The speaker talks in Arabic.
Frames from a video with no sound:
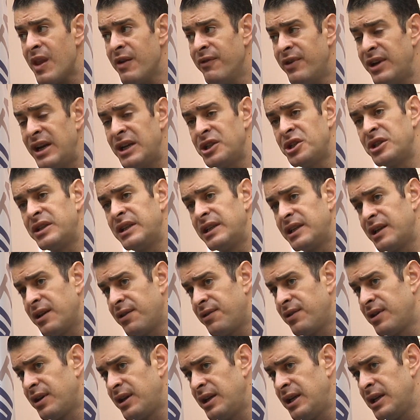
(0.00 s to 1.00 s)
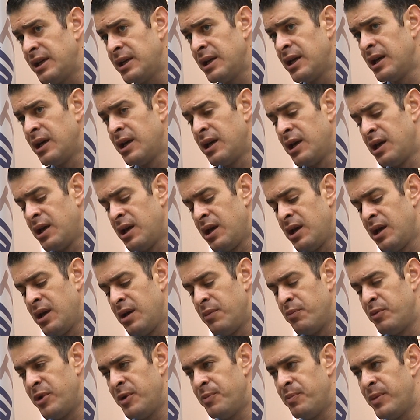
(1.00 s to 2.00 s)
فنجد الكثيرين
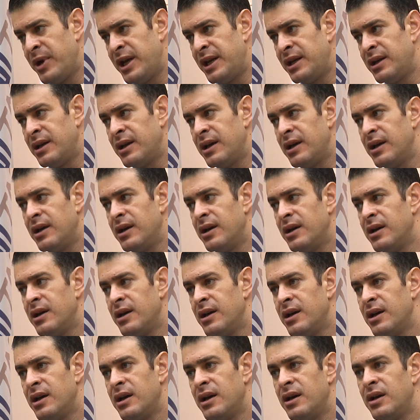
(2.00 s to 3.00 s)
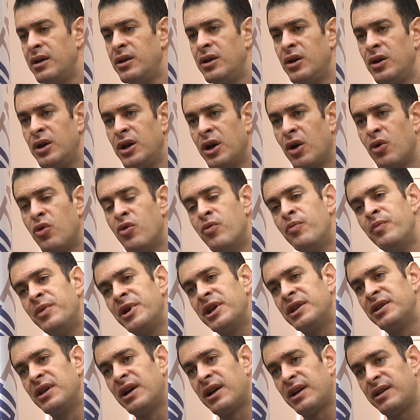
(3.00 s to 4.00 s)
ممن آه، يقوم
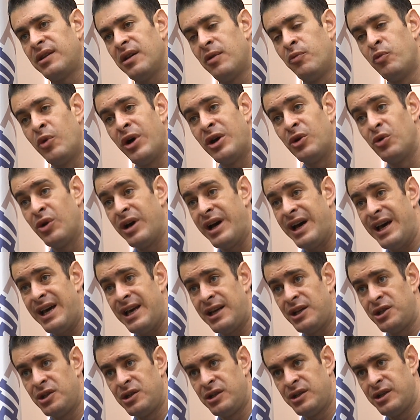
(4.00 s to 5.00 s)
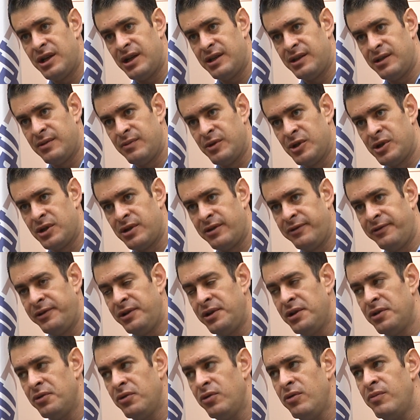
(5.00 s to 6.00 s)
بإدارة أمواله خارج الجهاز
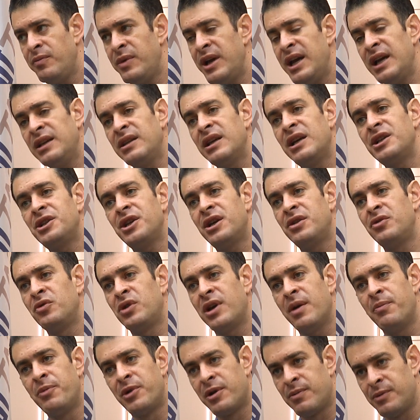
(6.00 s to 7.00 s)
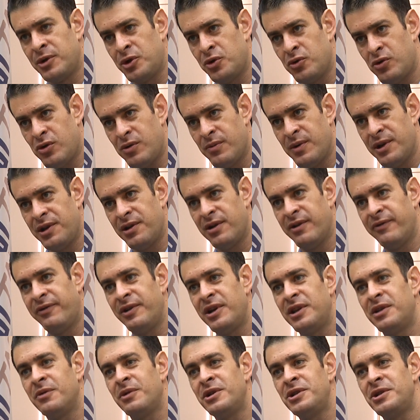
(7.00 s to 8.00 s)
المصرفي ثم يحتاج أن يكبر مشروعه مثلا
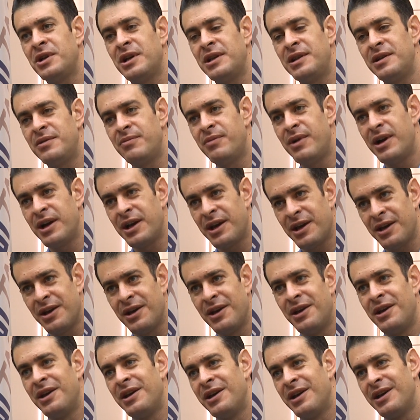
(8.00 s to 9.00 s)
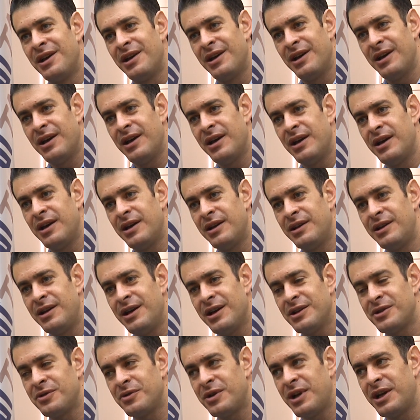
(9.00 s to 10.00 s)
فيتوجه للبنك صحيح آه،
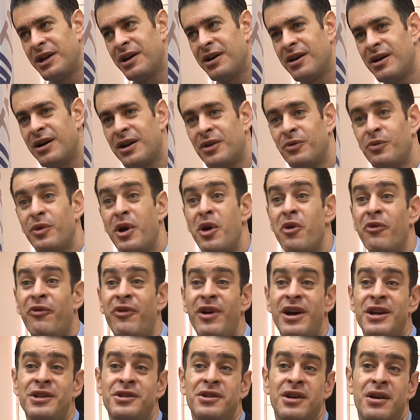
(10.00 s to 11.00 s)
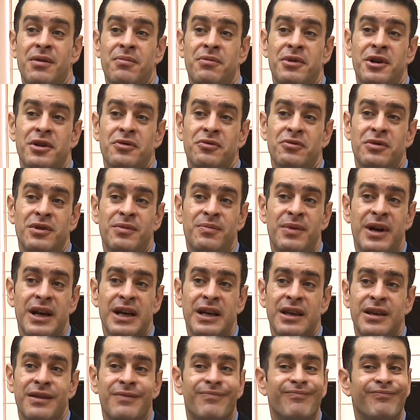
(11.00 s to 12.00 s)
ليحصل على قرض ويفاجأ بأنه
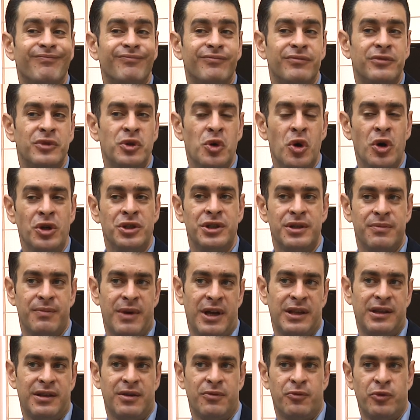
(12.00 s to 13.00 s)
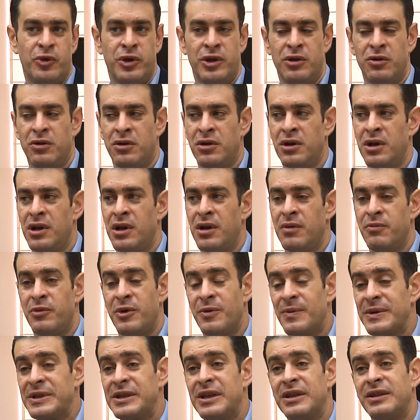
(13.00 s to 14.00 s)
البنك يحجم عن تمويله
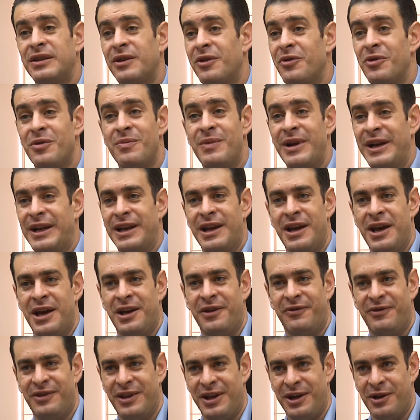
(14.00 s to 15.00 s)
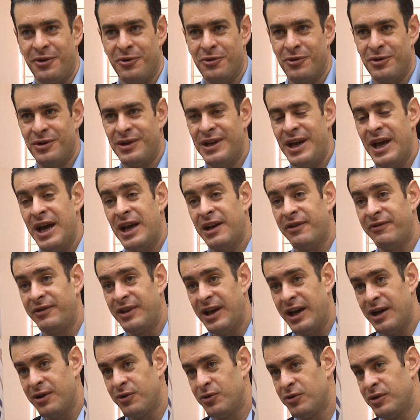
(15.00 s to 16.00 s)
ببساطه لأن البنك لا يعرف تاريخه، لا يعرف
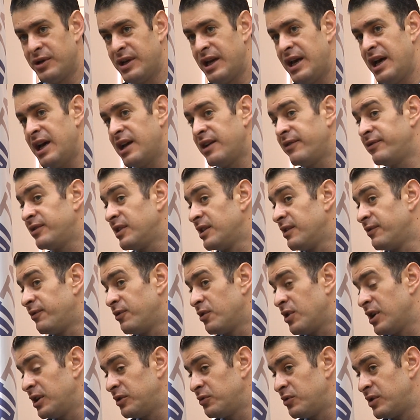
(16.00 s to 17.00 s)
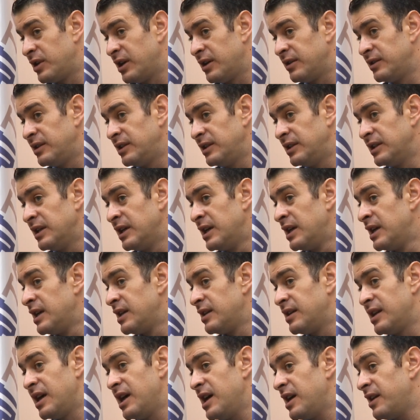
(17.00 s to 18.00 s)
دخله، لا يعرف تدفقاته النقديه،
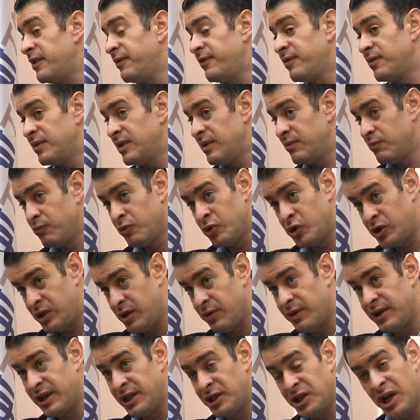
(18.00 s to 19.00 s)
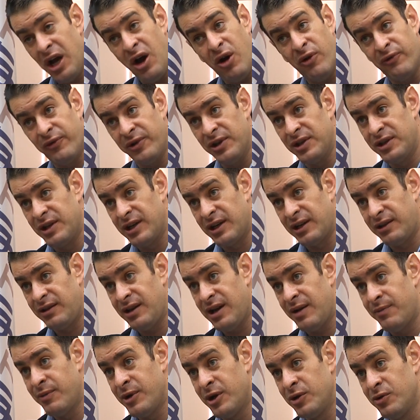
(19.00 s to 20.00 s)
لا يعرف مستوى نجاحه في اداره
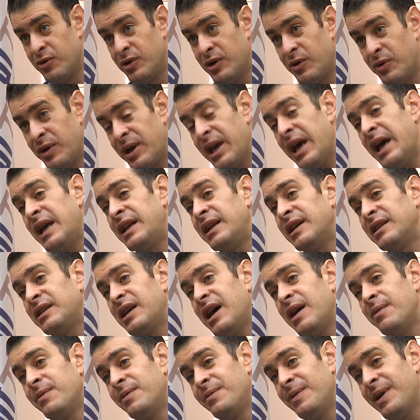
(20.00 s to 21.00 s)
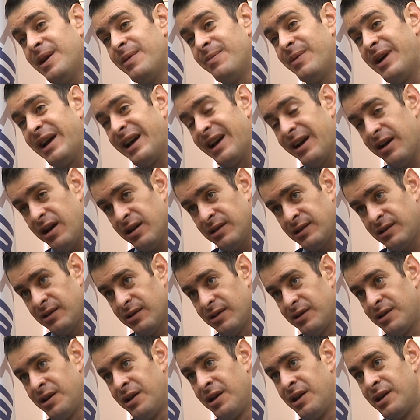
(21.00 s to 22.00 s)
اعماله، لو كان يتعامل مع البنك
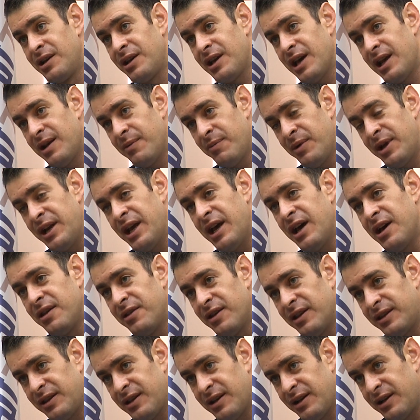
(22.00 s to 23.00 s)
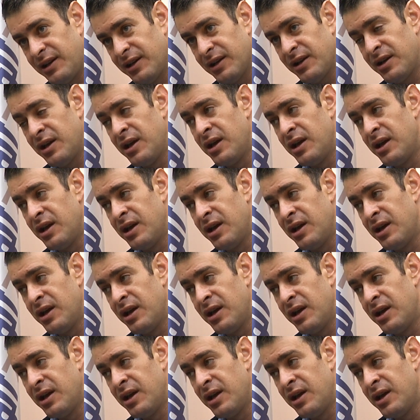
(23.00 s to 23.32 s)
اصلا كان بنى هذا التاريخ.